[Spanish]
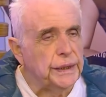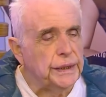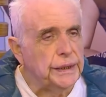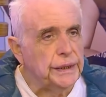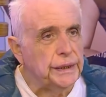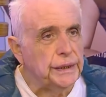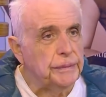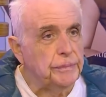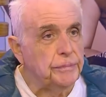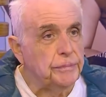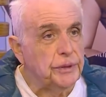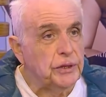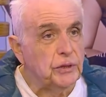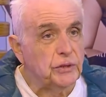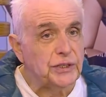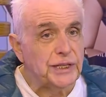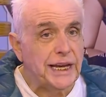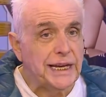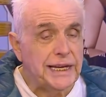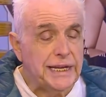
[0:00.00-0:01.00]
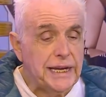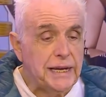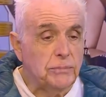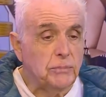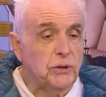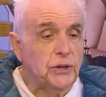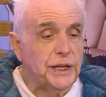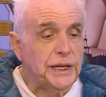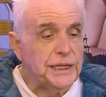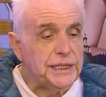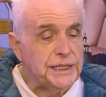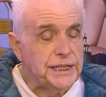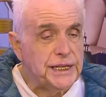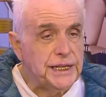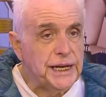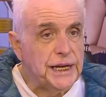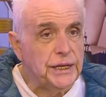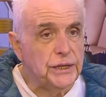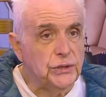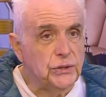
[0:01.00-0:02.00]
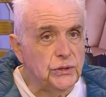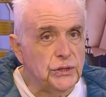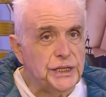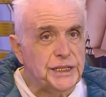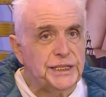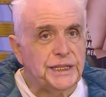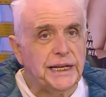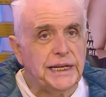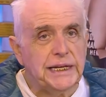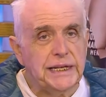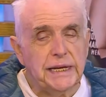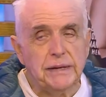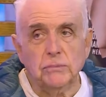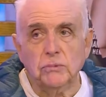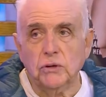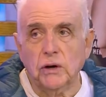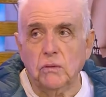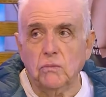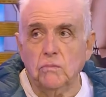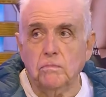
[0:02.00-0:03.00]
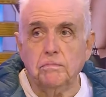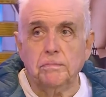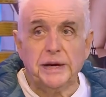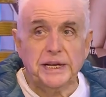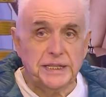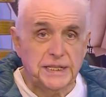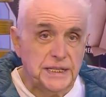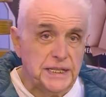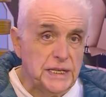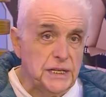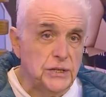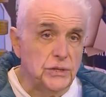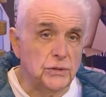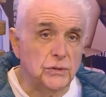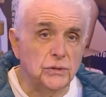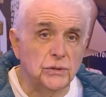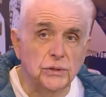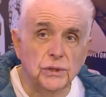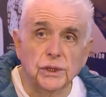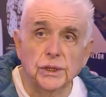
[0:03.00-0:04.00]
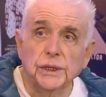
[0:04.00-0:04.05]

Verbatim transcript: Eh, pero salíamos del escenario y salíamos a un pasillo